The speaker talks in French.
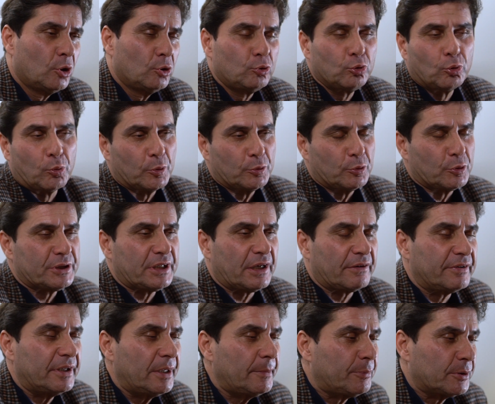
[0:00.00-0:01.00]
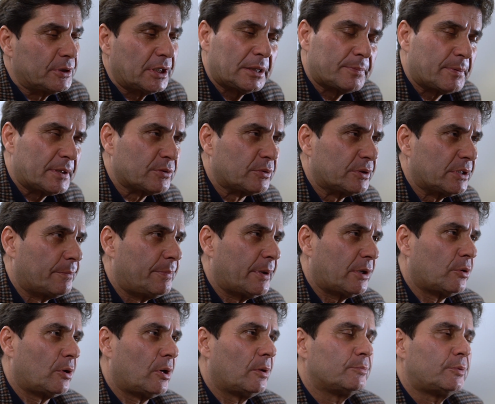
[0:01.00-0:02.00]
Tout le monde le savait, peut-être parce qu'on en
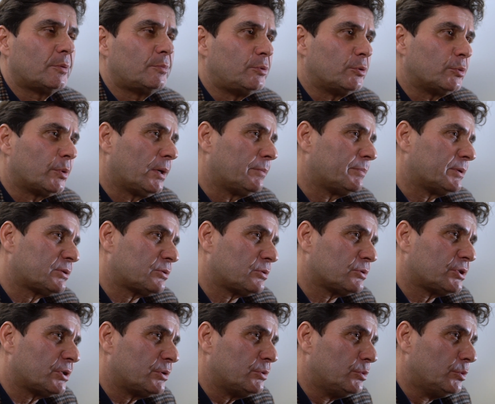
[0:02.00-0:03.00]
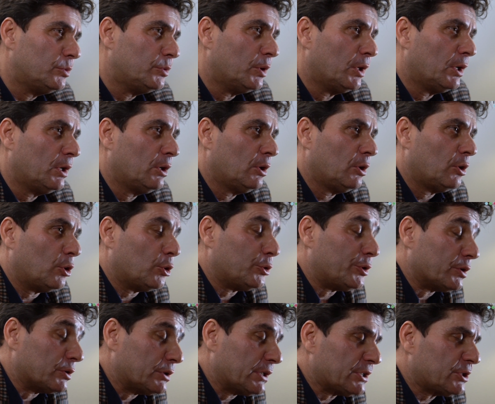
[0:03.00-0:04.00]
parlera un peu plus loin, parce que j'ai eu un
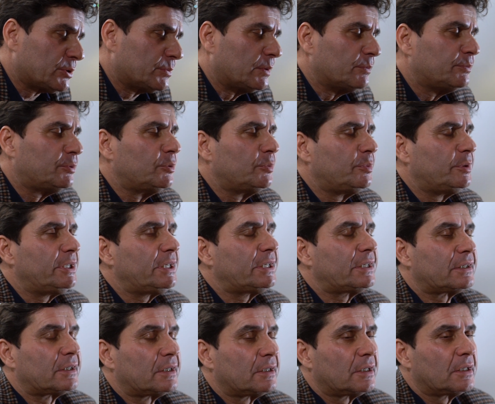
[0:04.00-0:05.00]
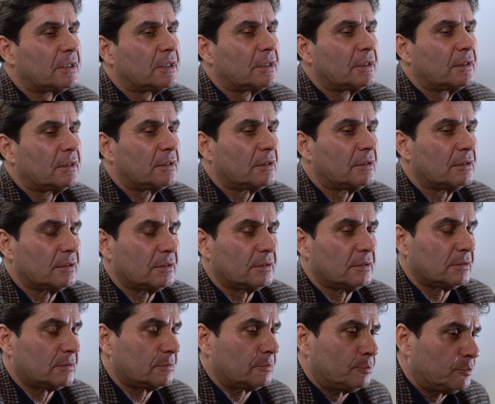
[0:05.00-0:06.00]
engagement public, euh,
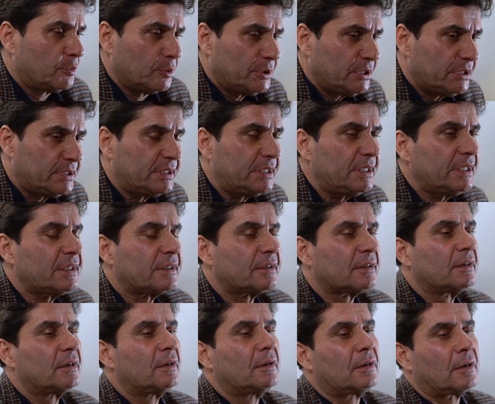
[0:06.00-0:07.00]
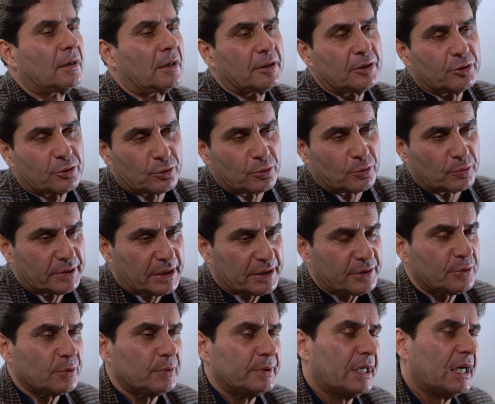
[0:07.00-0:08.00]
politique, à l'échelon
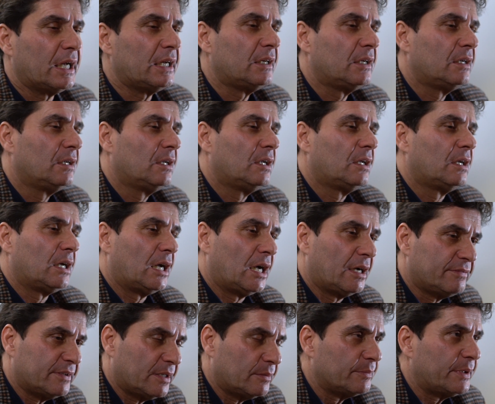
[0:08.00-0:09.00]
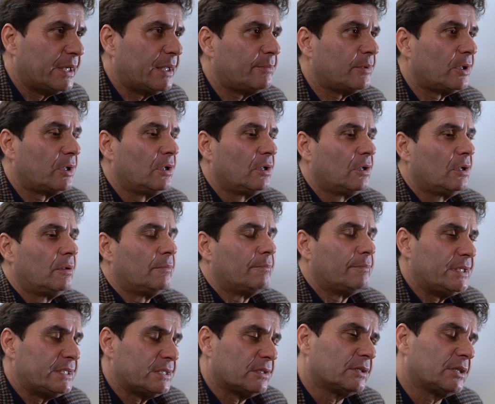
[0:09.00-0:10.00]
national, avant même
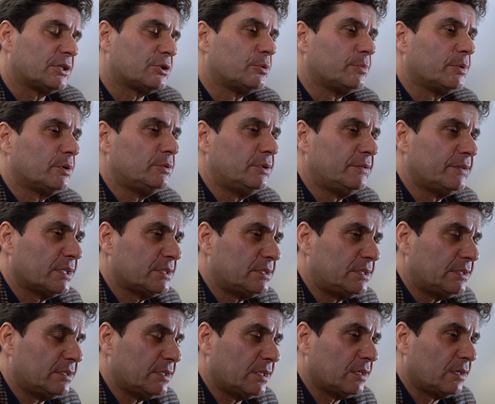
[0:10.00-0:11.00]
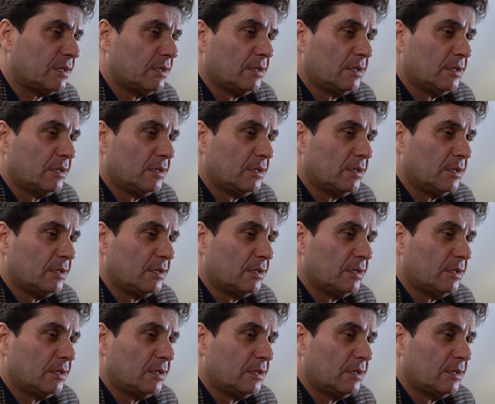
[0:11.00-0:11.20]
mes engagements universitaires.